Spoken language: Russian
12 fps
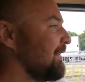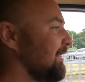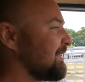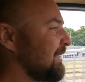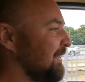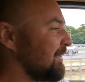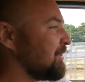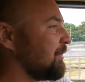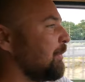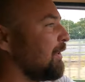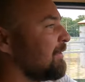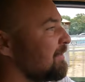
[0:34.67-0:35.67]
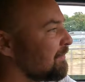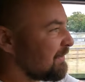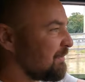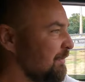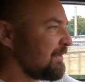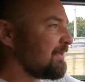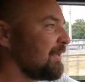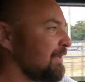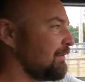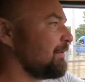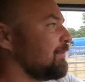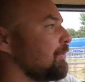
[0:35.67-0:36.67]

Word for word: если я не ошибаюсь, 80-го